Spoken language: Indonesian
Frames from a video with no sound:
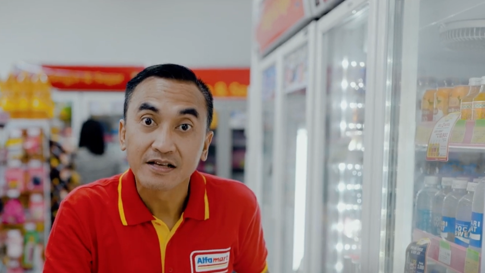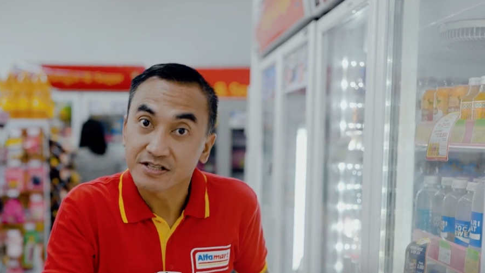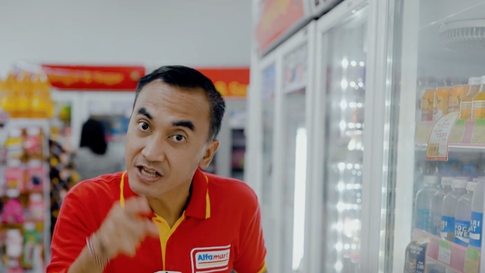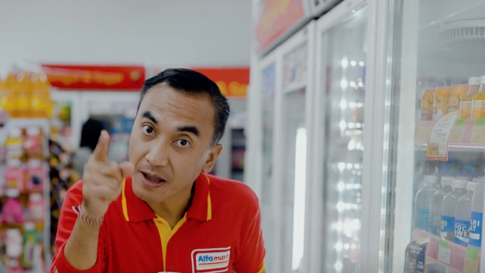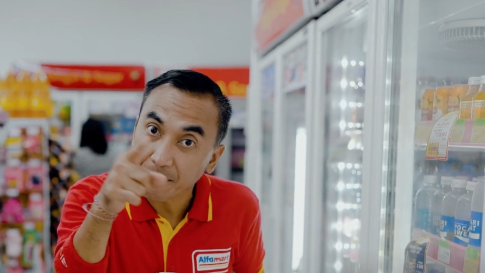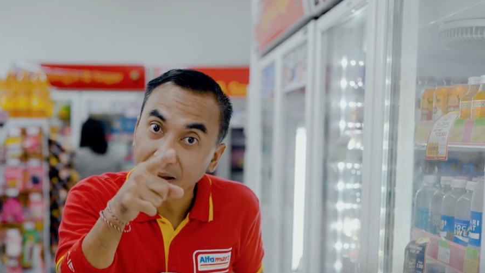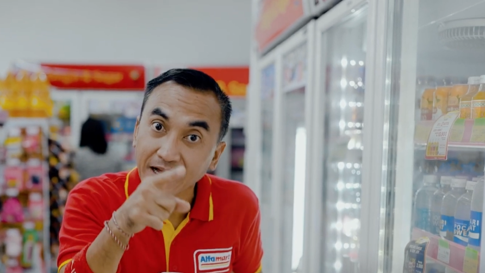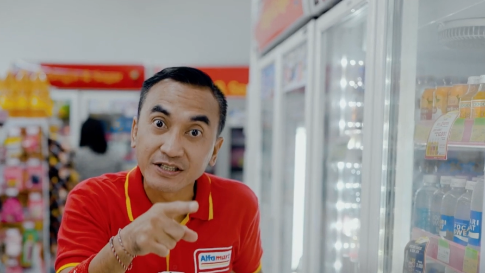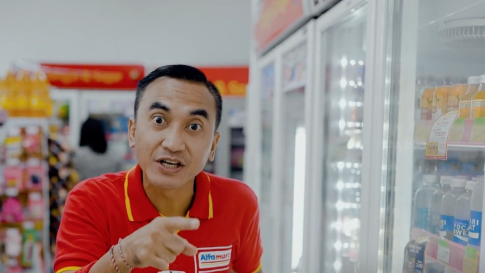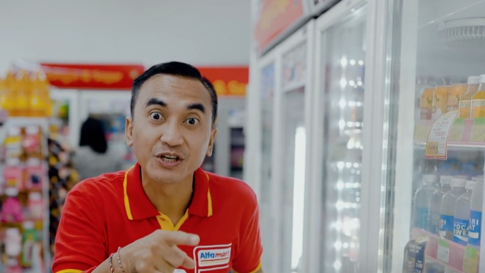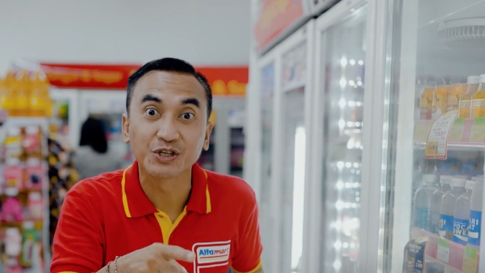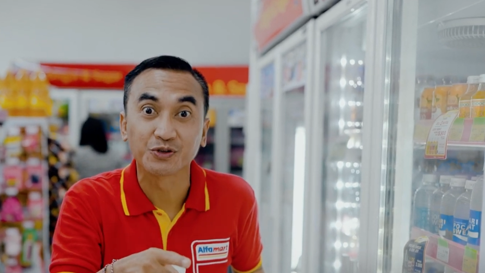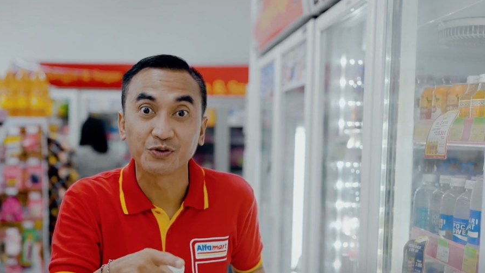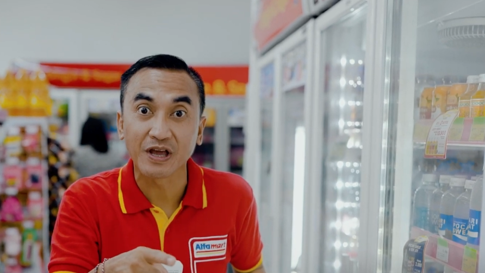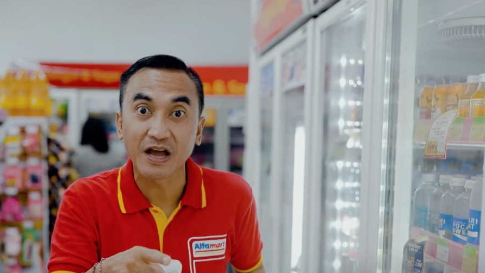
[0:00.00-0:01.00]
Siapa aja
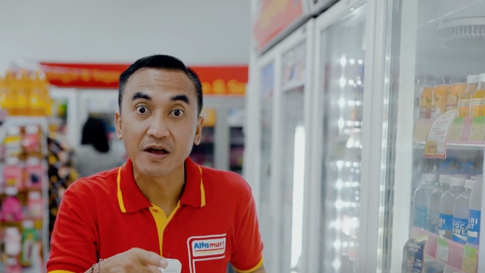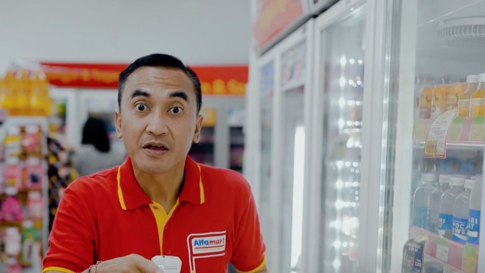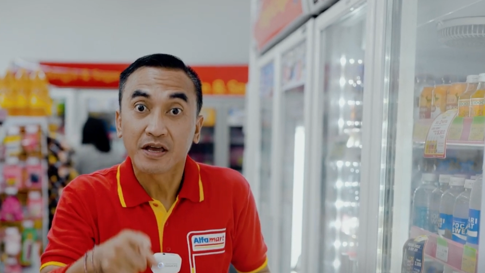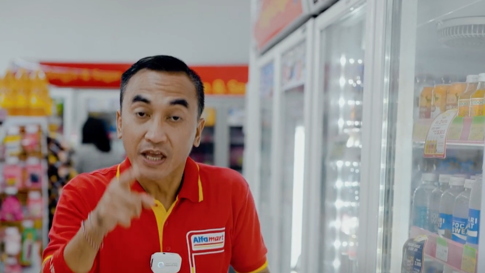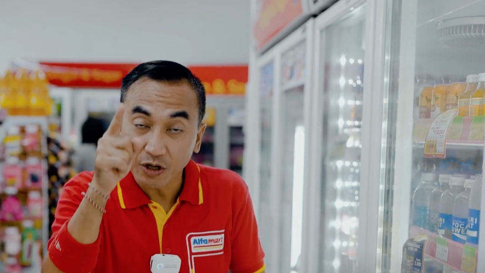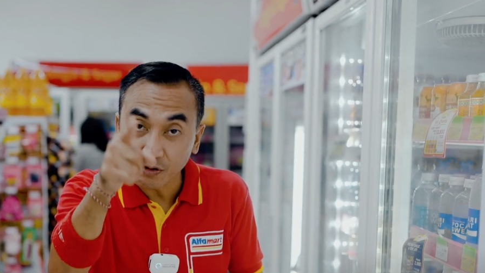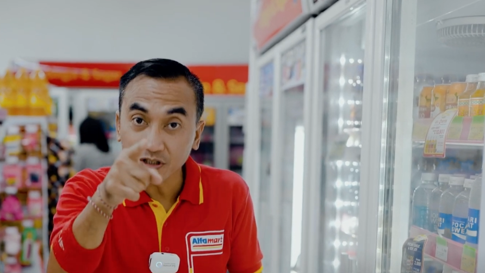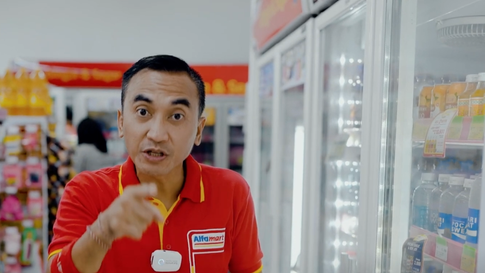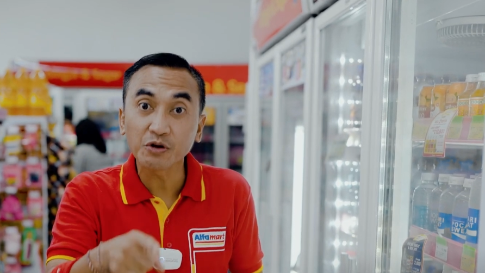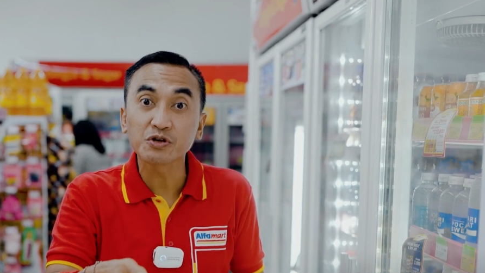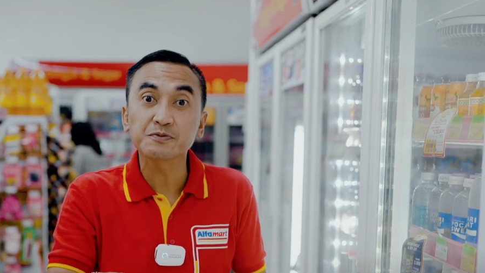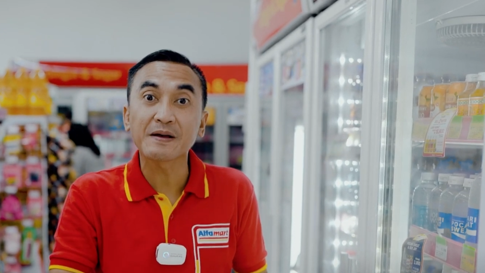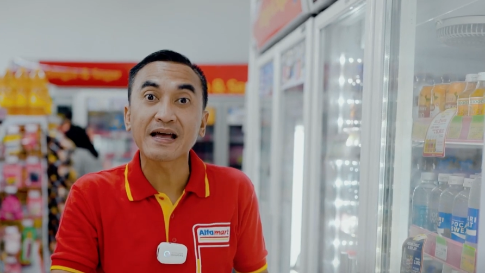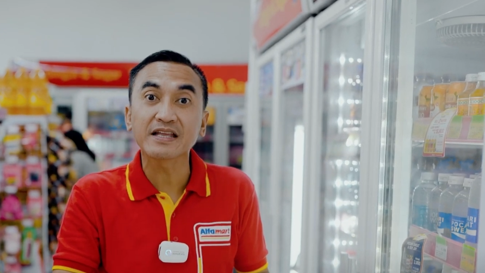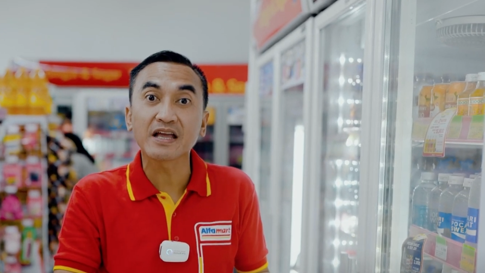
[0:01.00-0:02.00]
gitu ya. Ikut
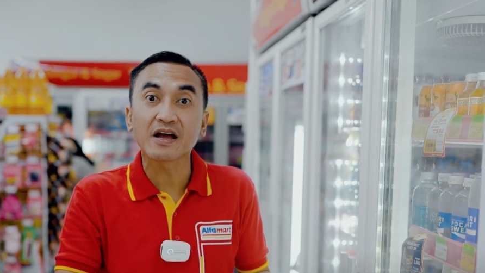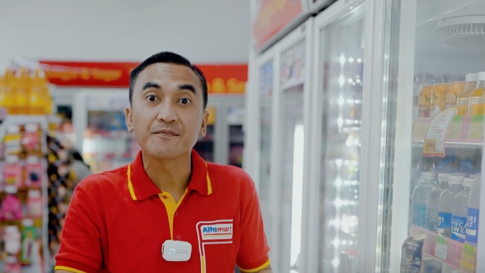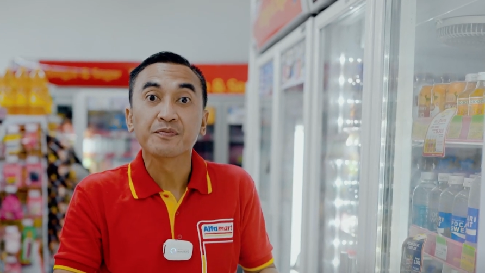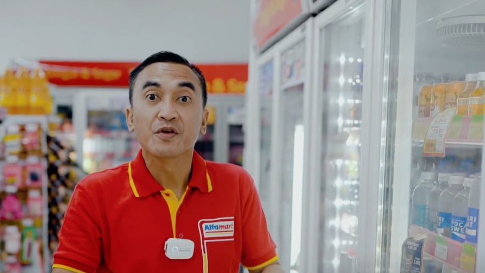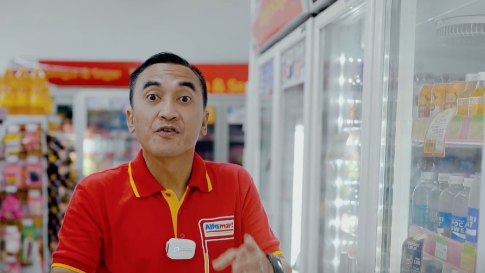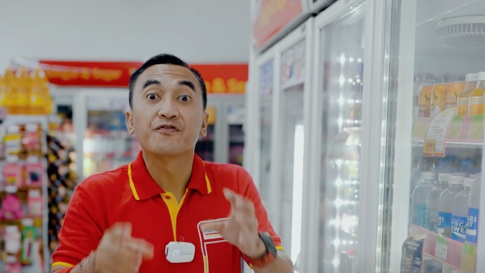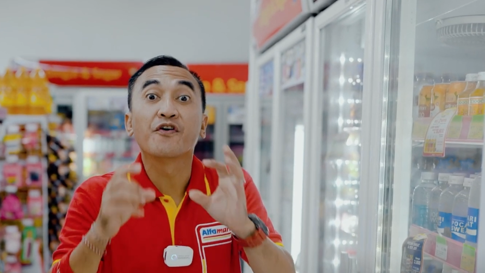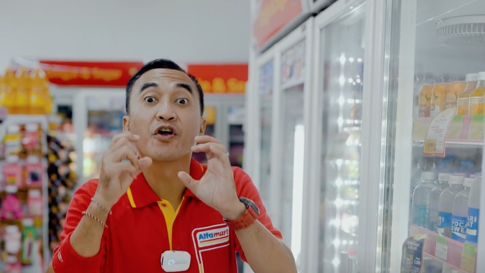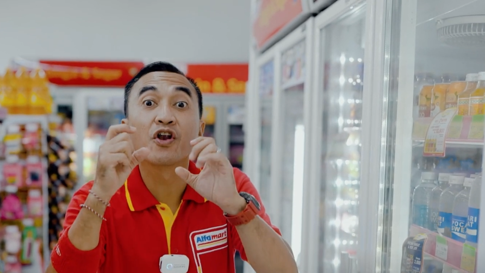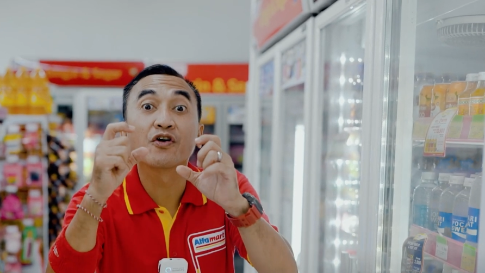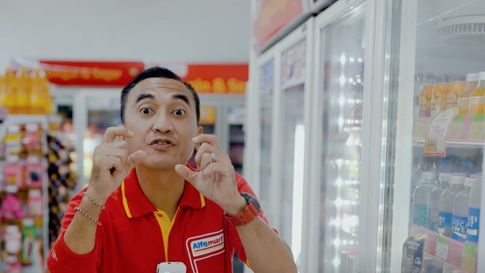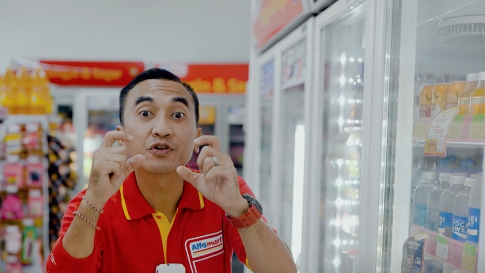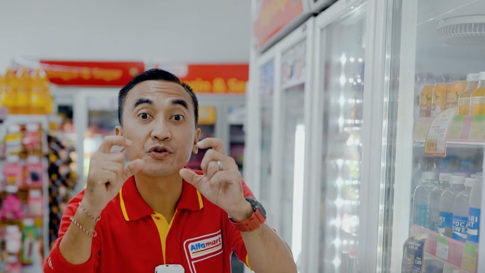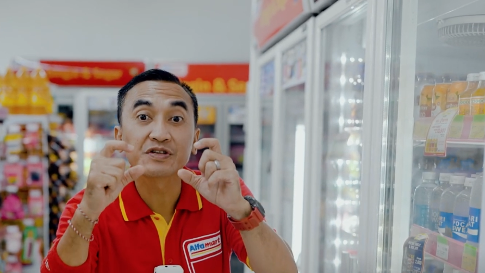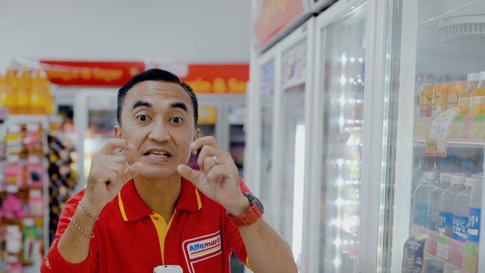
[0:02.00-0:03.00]
terus makanya
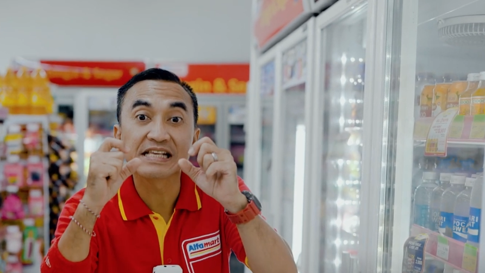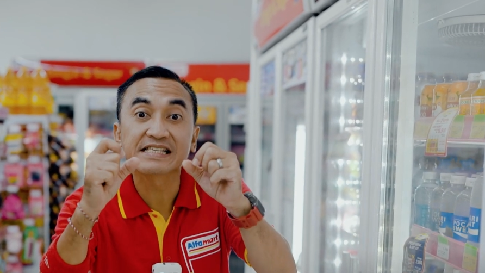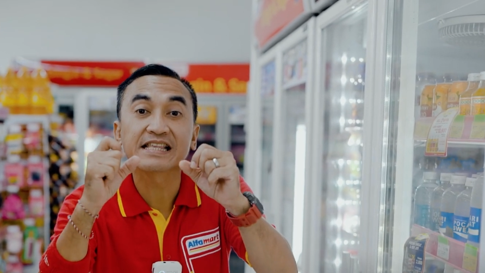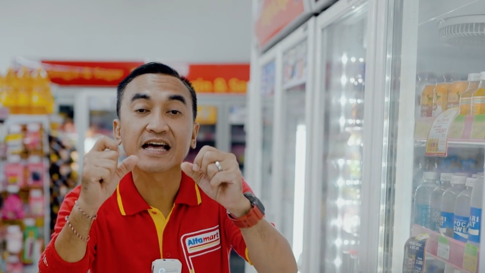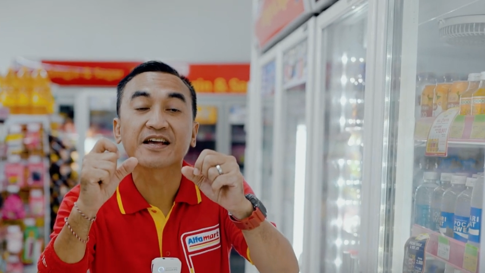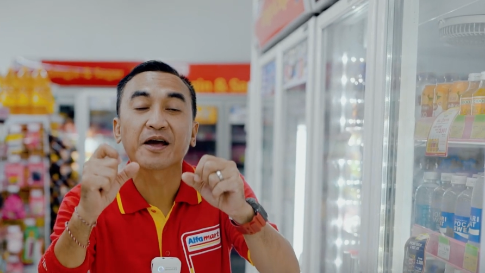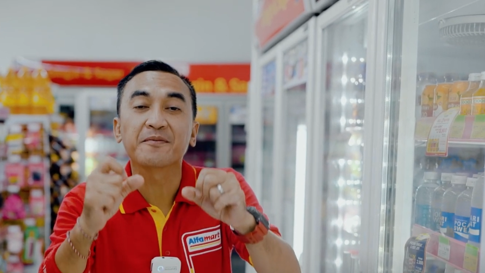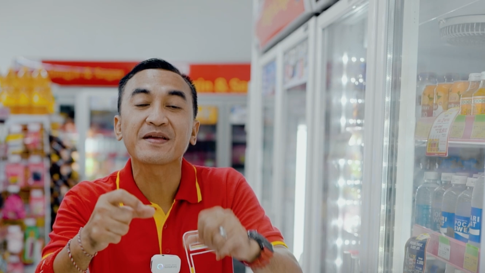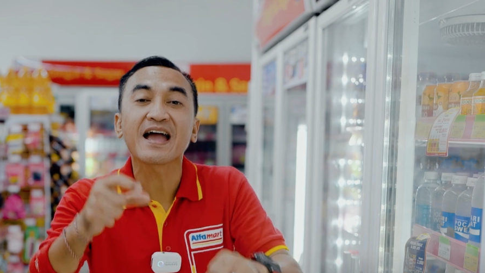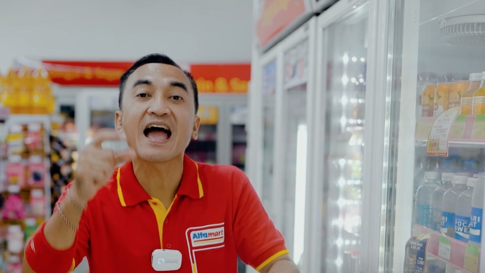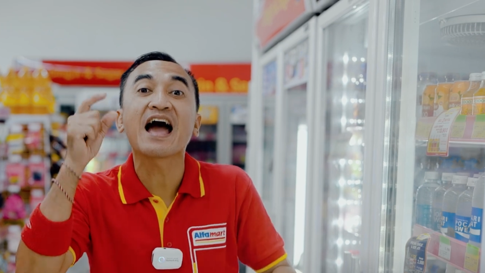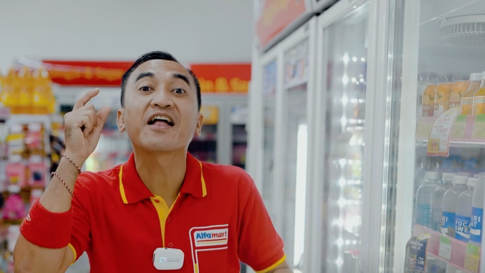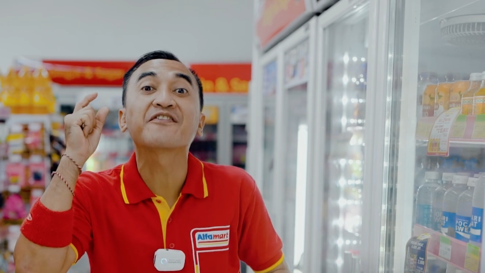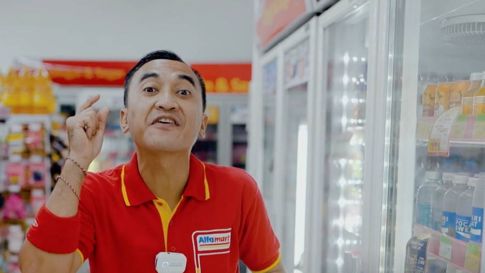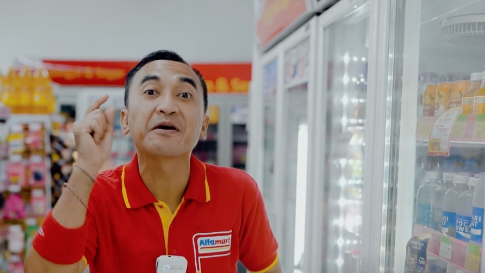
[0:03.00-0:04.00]
follow terus Instagramnya
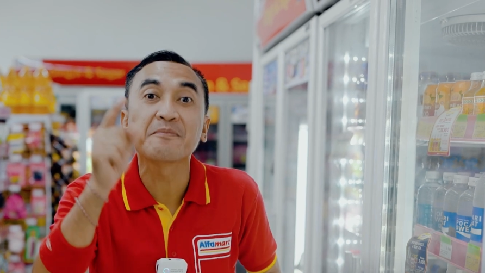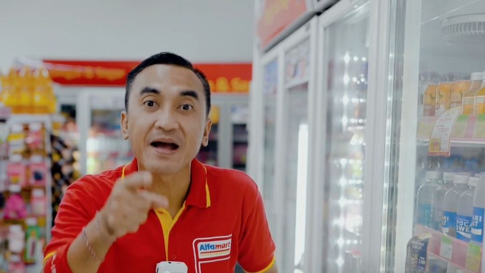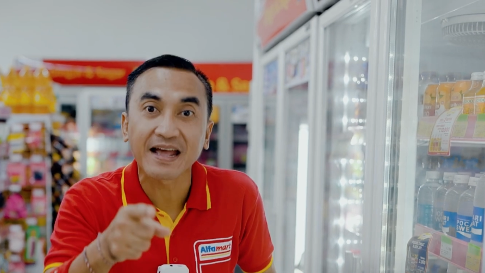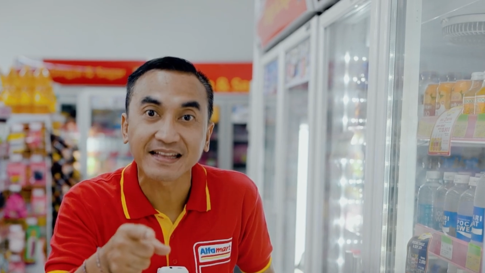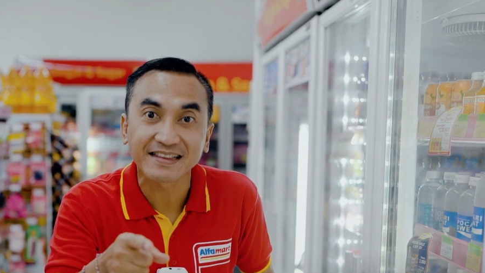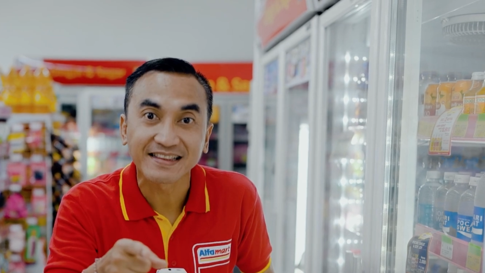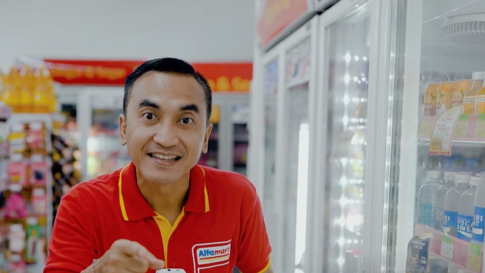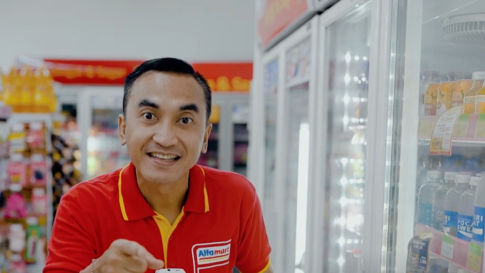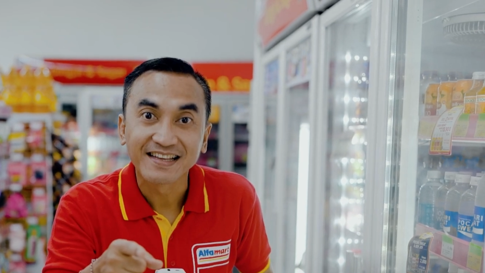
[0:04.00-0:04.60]
Alfamart.